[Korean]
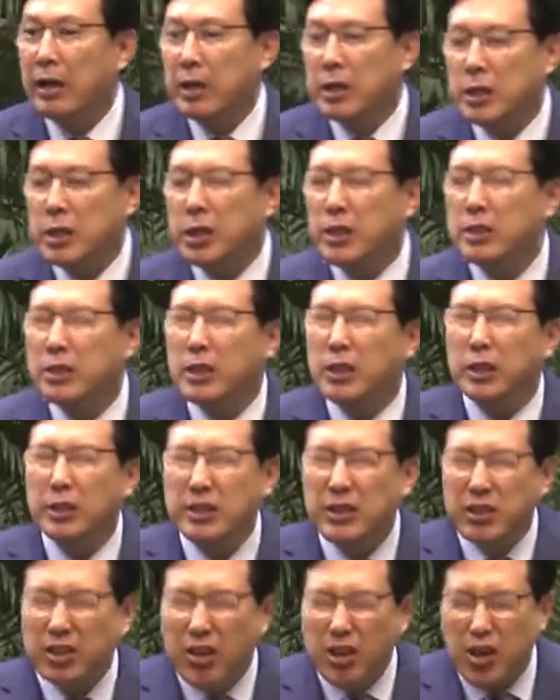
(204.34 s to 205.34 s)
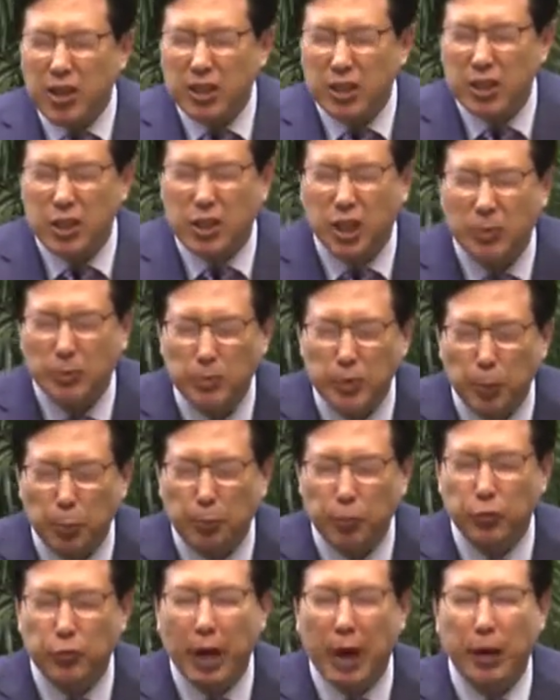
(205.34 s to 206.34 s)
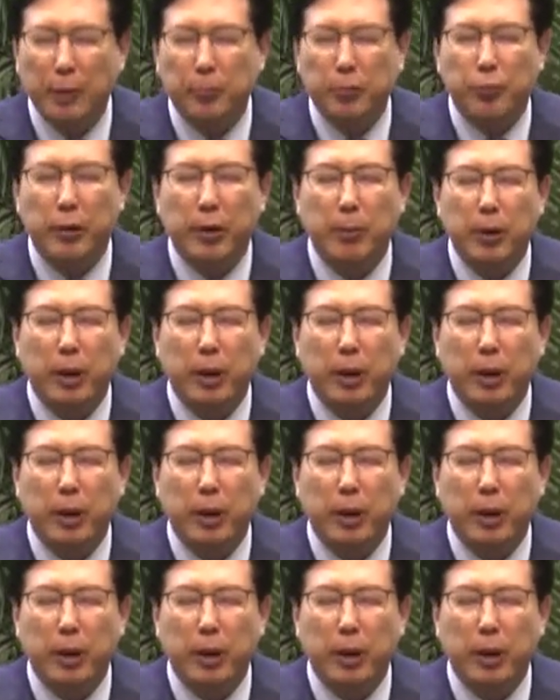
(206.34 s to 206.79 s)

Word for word: 현실은 전혀 점점 불안, 불,